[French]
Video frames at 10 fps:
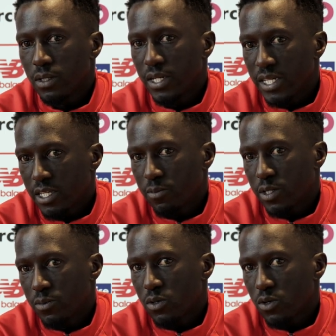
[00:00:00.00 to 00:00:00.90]
l'équipe
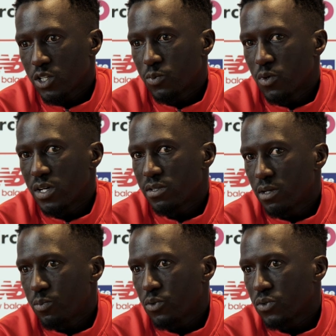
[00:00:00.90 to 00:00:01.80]
qui me correspond à
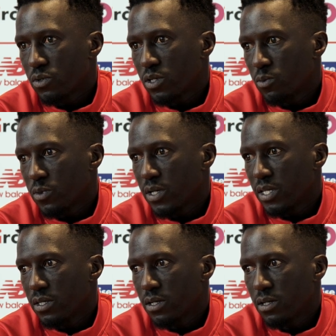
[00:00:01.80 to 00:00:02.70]
100% qui peut
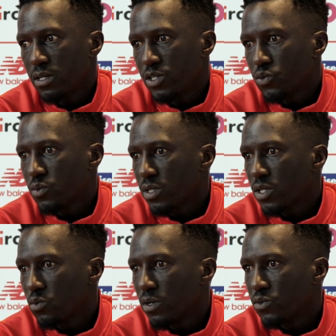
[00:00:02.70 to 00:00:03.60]
gagner, les joueurs
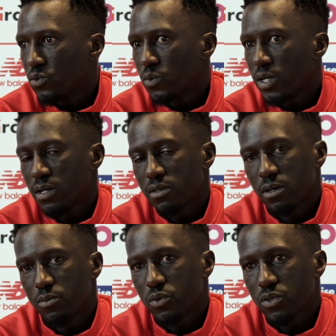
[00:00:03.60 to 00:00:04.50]
qui doivent jouer à
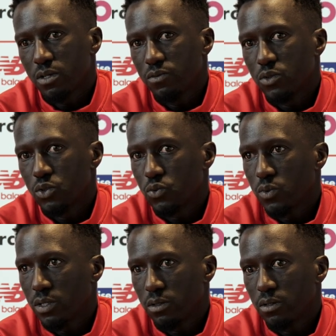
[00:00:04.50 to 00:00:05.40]
100% vont
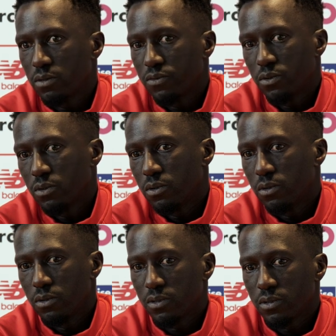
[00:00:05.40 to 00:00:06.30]
jouer. Il
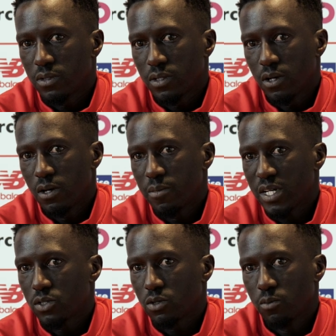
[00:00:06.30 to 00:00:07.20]
faut, c'est un
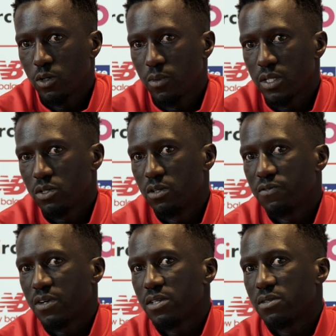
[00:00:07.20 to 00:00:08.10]
match comme un match de
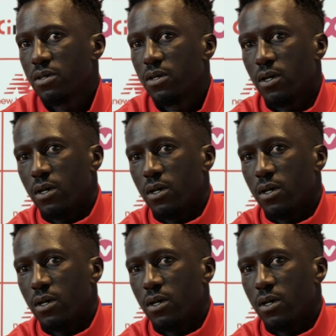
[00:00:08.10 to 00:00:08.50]
phase